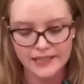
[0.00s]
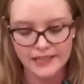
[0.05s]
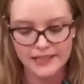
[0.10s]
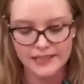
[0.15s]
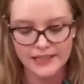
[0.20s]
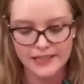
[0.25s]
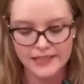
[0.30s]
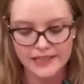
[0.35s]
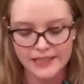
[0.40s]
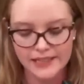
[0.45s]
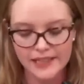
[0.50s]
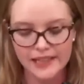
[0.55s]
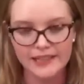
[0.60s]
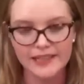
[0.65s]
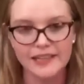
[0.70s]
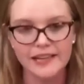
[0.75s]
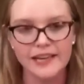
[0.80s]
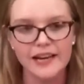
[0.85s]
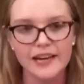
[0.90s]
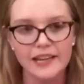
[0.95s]
y dignidad
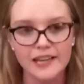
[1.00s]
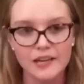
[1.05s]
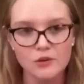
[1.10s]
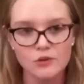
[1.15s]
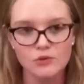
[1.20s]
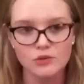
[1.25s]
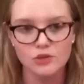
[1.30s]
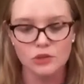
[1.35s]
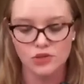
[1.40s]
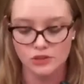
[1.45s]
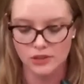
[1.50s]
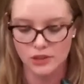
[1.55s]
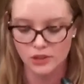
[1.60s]
de cada uno